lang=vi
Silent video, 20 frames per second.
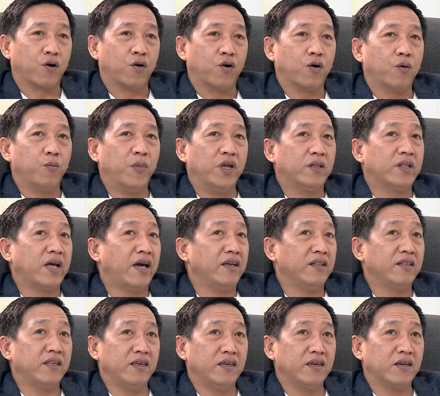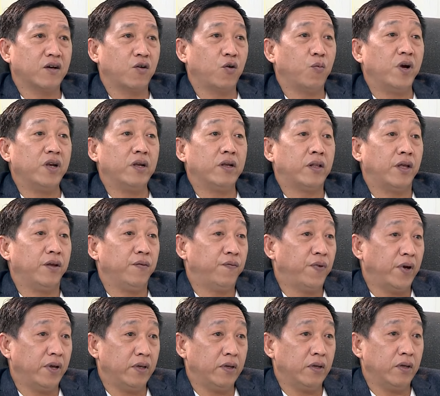có bị tai tiếng có bị thị
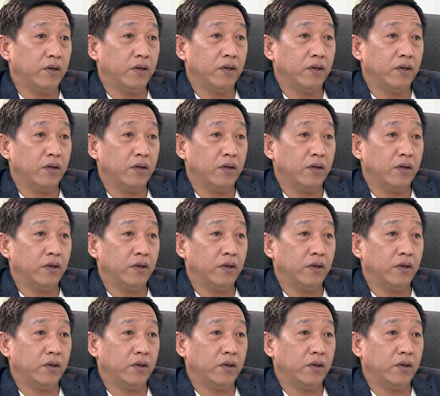phi